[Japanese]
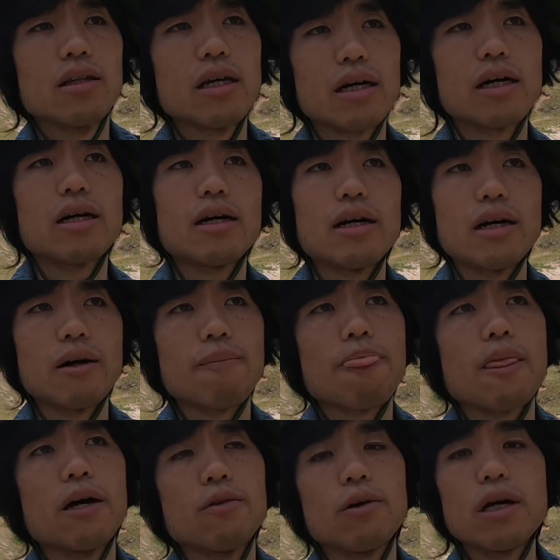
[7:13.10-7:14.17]
だから
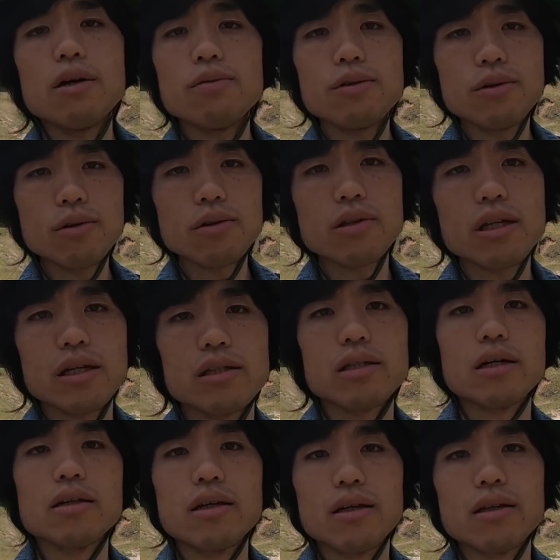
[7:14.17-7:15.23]
あの エフろくてん
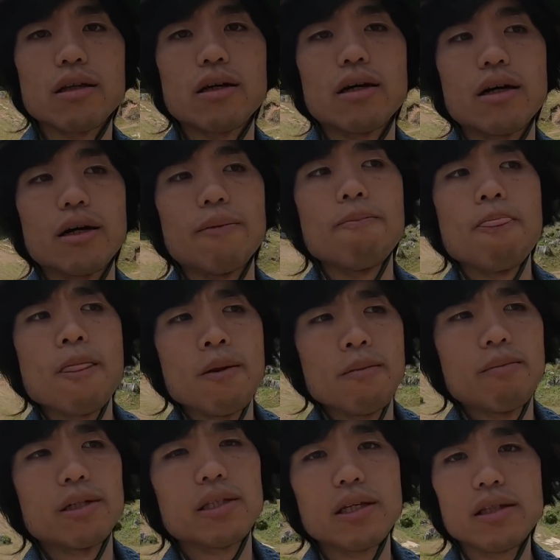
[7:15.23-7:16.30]
さん だったら、
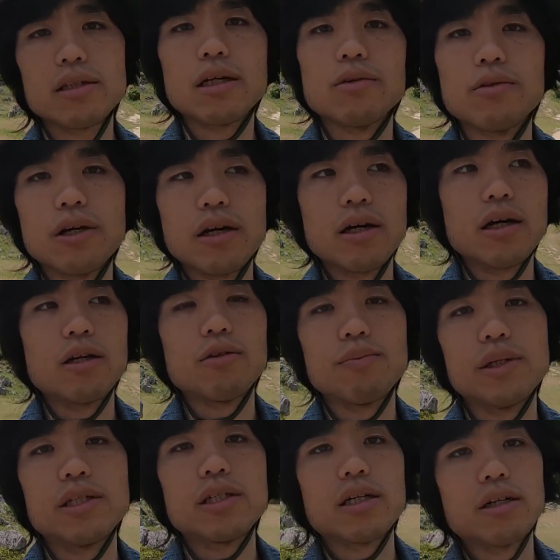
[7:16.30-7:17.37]
まあ、センサーのね、えー、と
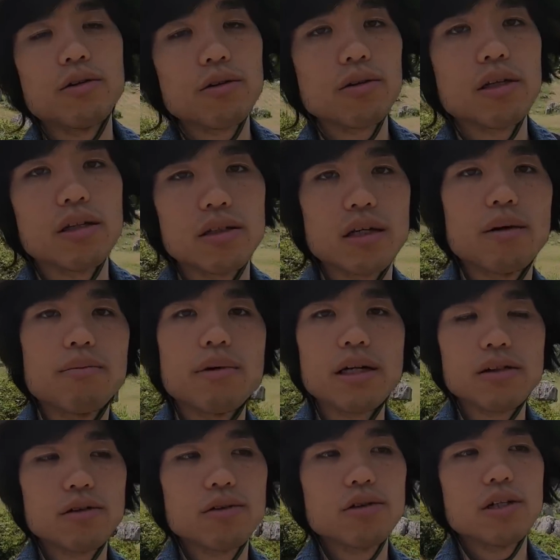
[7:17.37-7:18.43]
ピッチが ろくてんさん
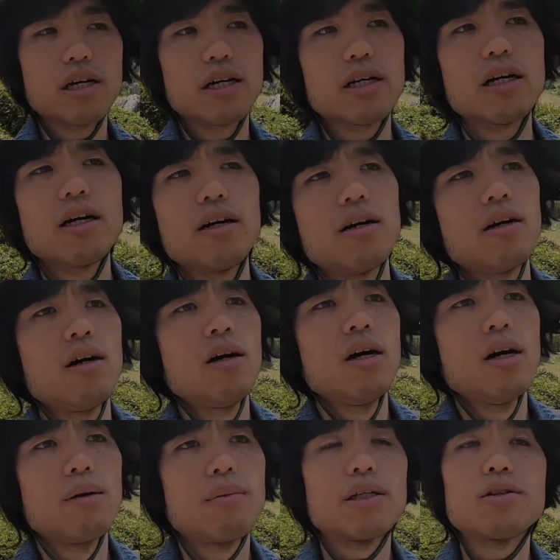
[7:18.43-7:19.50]
マイクロぐらいが、
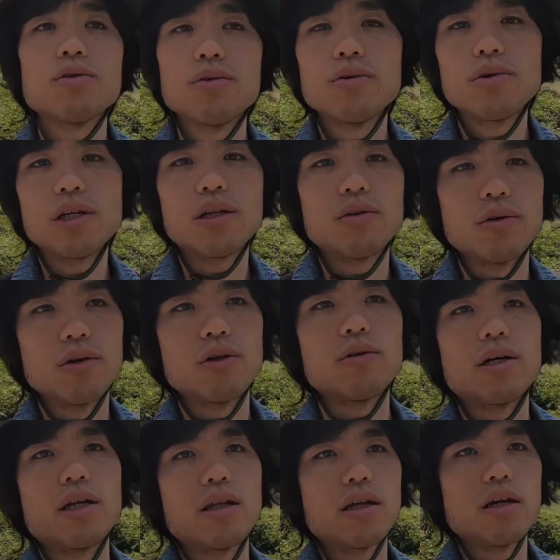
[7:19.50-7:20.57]
まあ、ちょうどいいと言
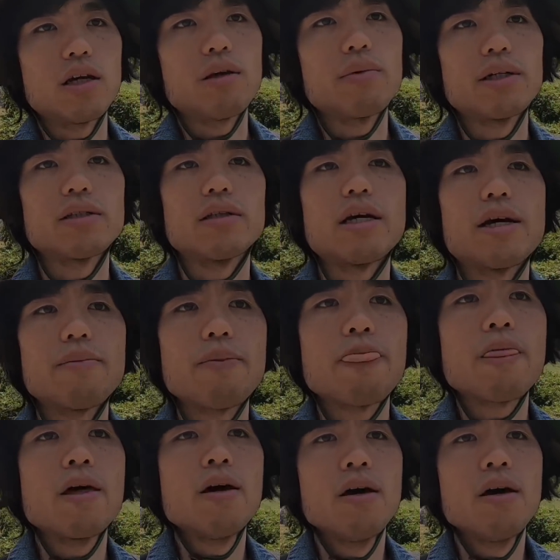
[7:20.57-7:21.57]
われていますね。